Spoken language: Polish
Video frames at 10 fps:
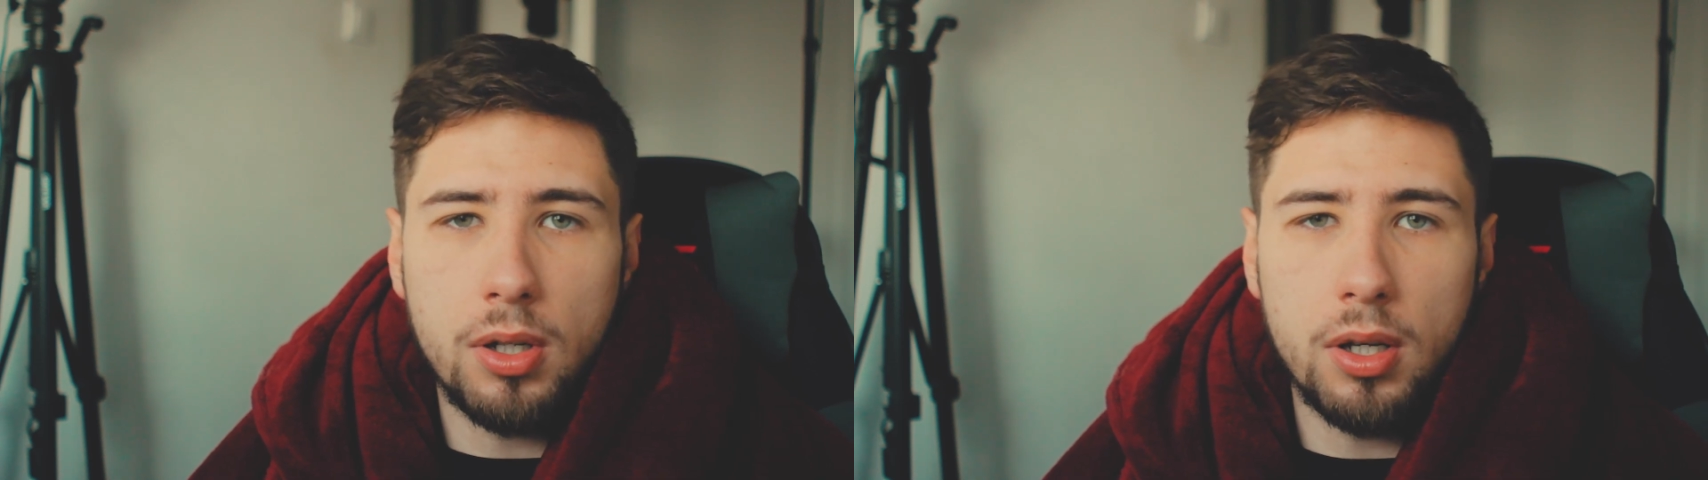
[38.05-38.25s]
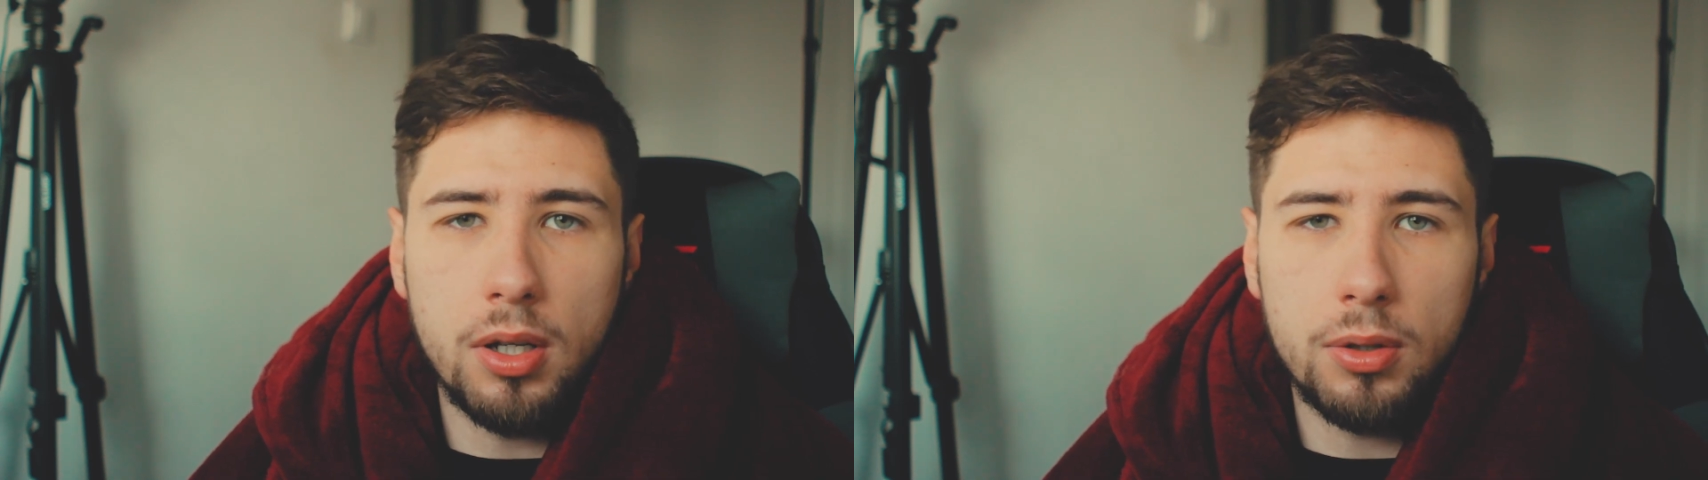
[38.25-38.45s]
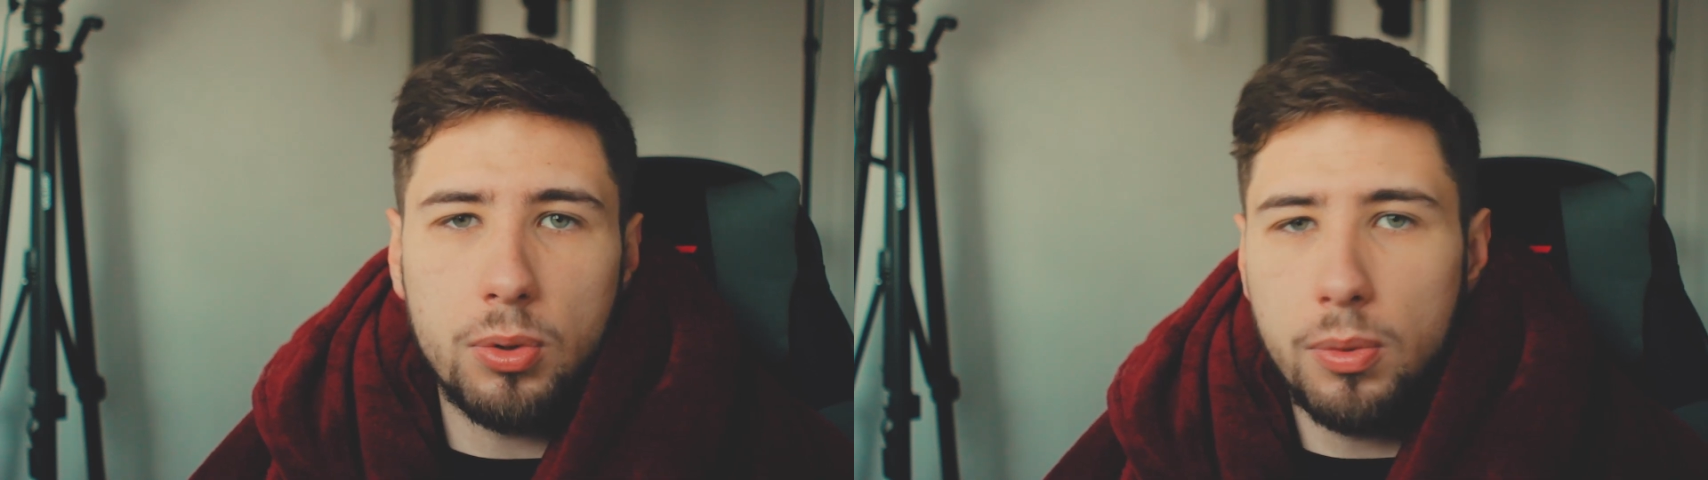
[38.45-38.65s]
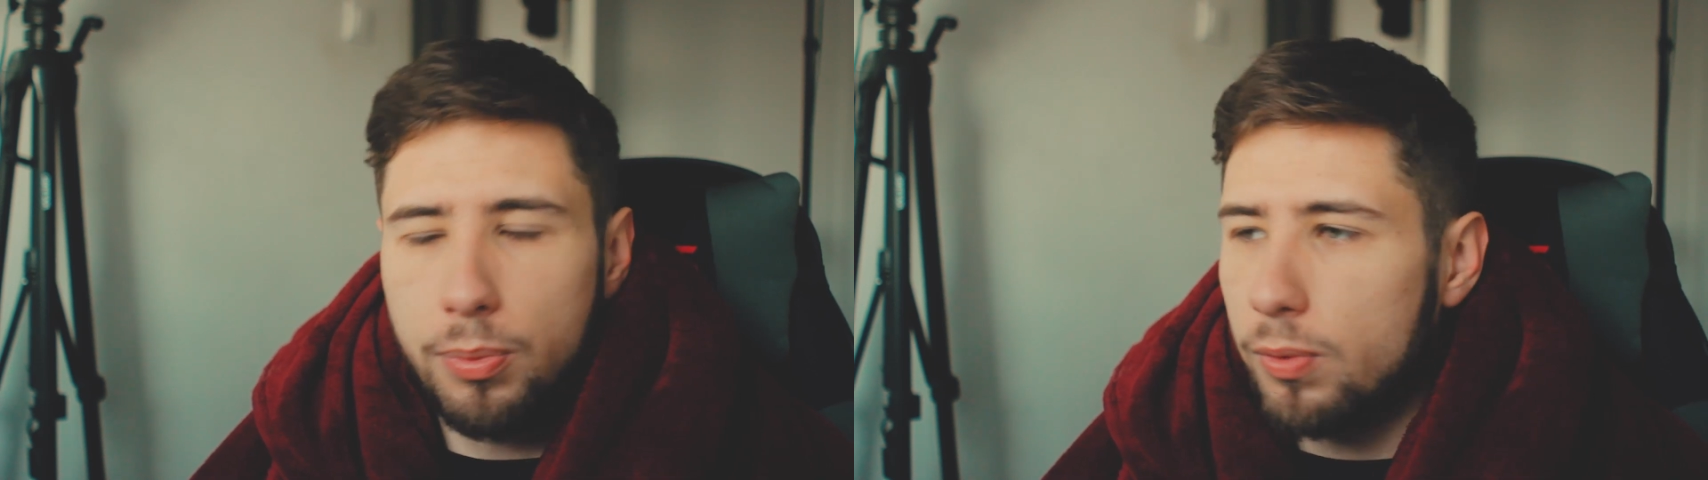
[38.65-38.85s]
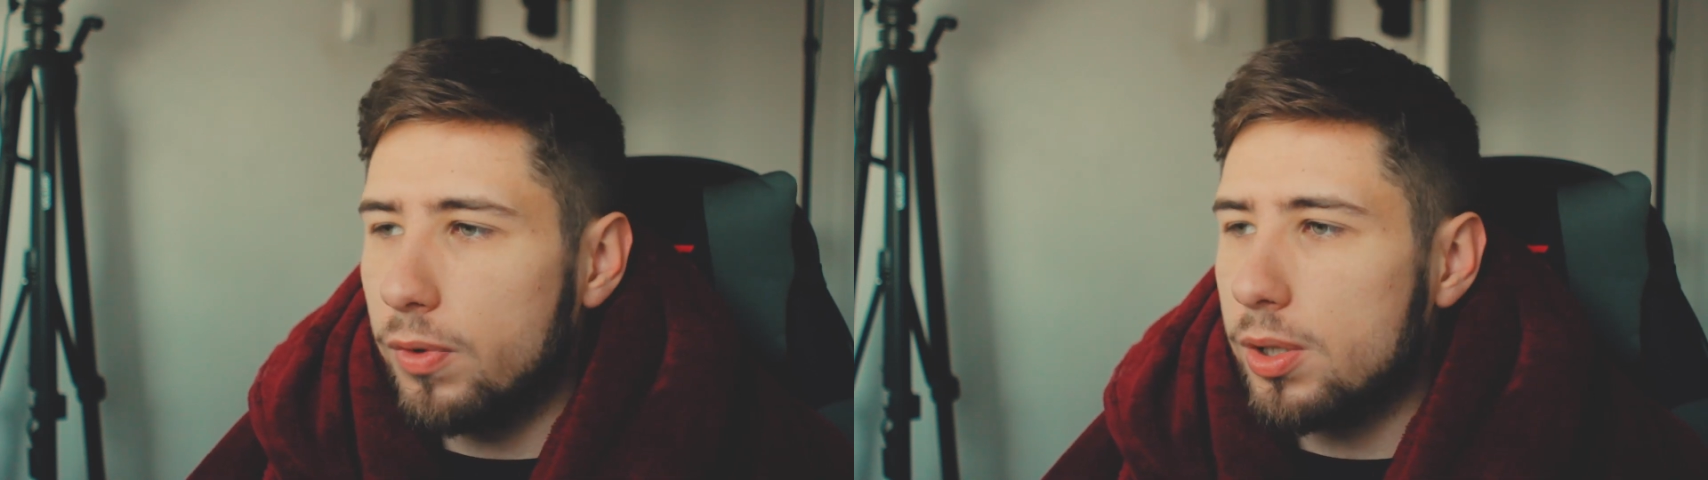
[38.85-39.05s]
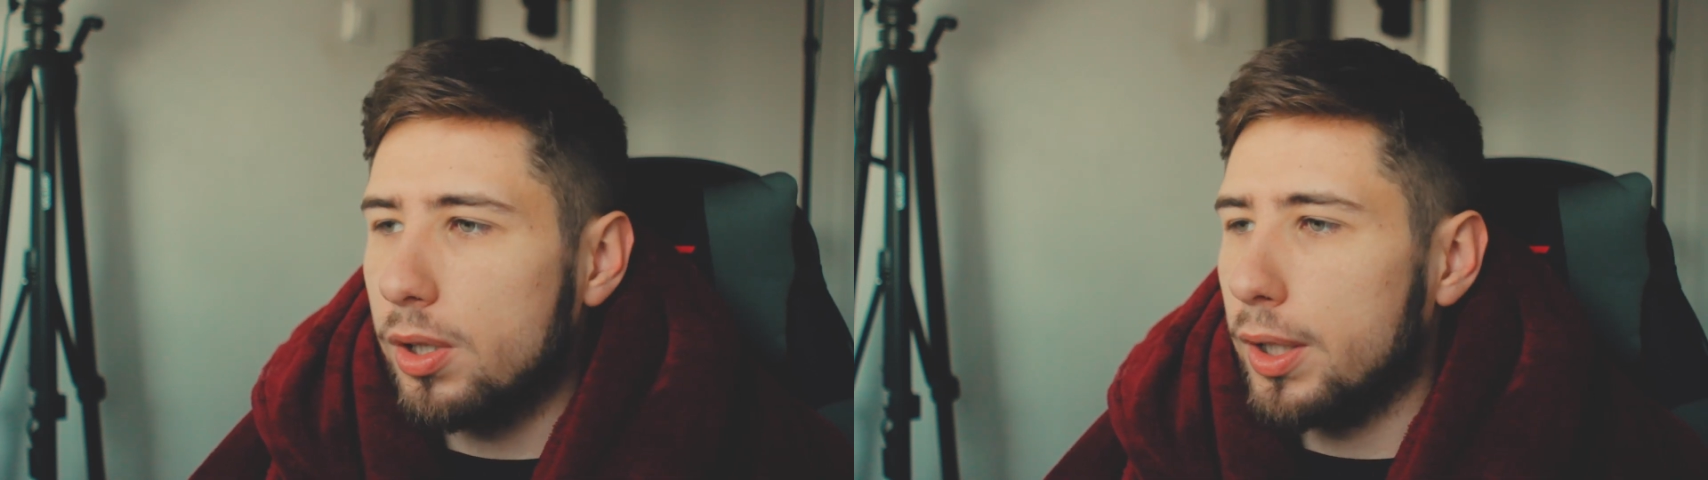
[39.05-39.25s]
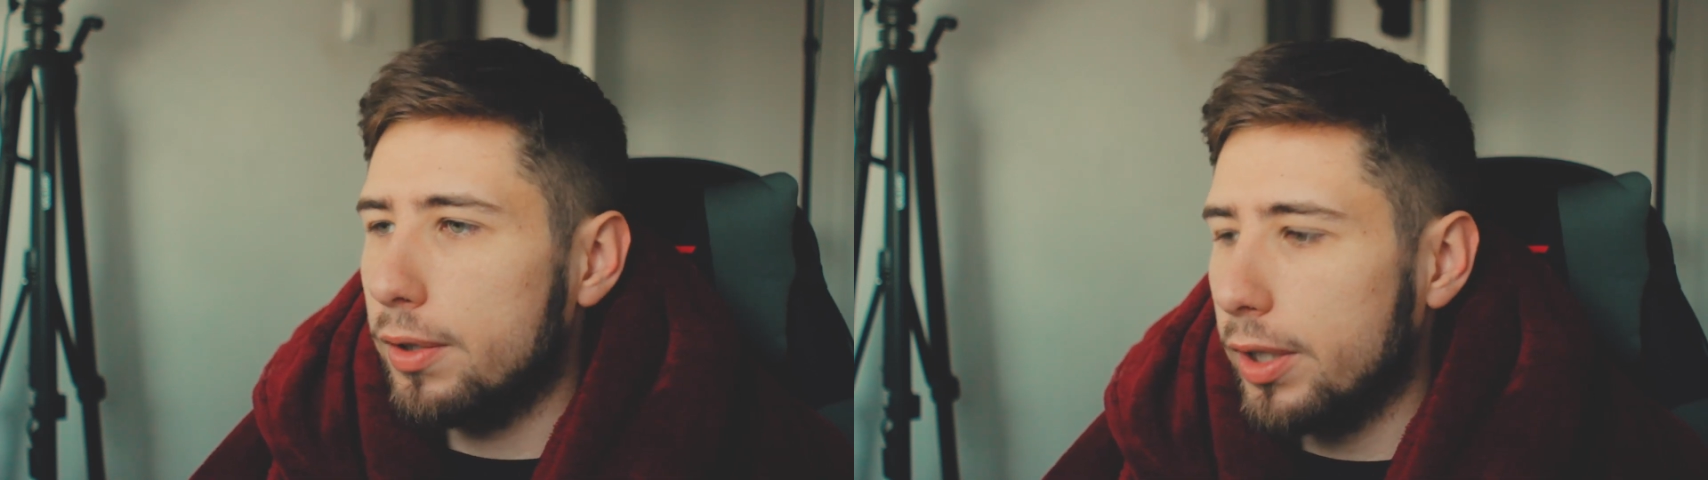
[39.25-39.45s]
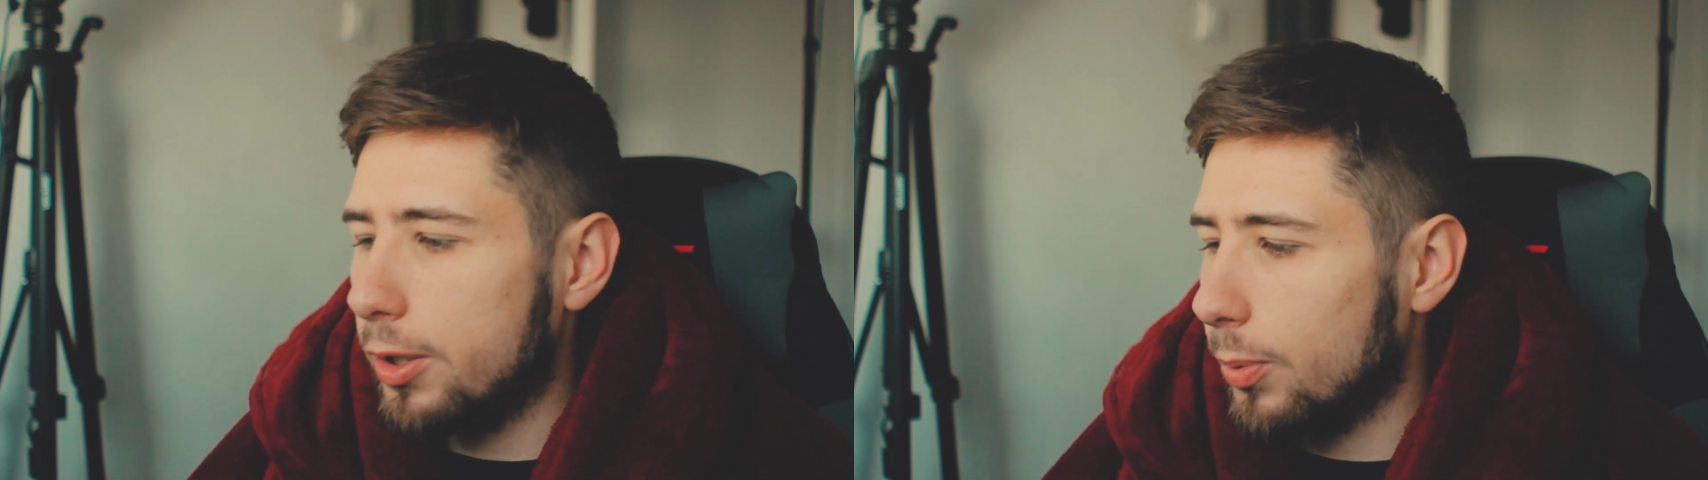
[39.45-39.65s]
y, który był właśnie
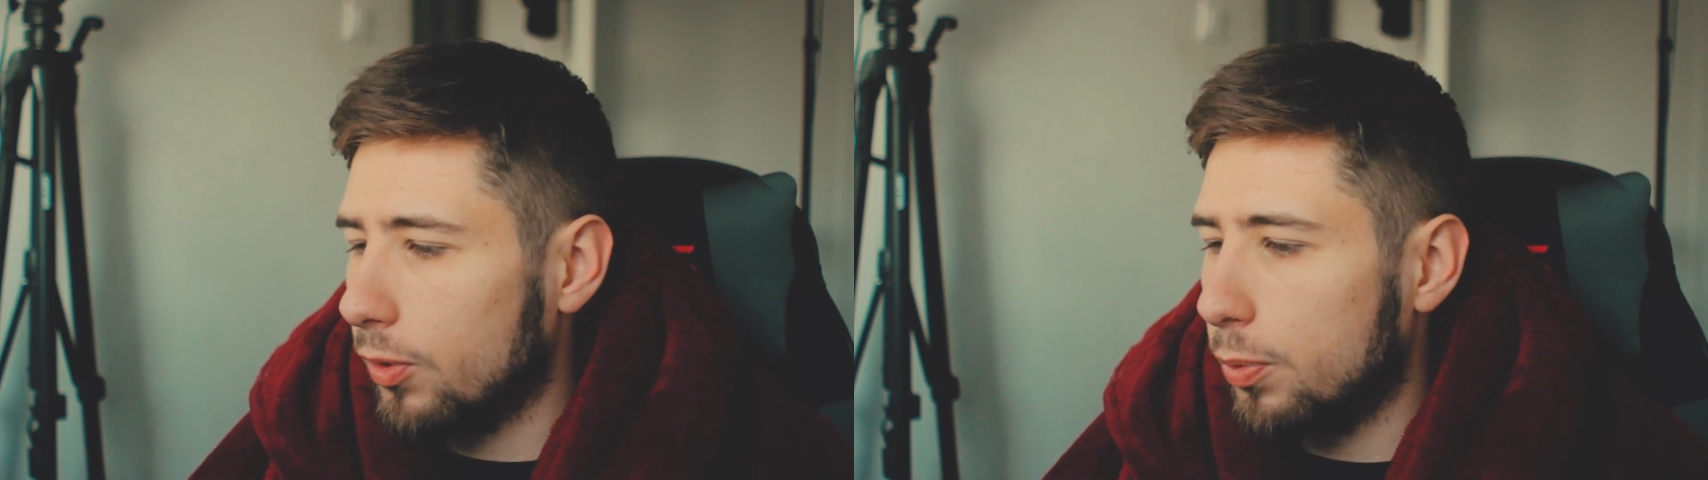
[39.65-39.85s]
nagrywany pod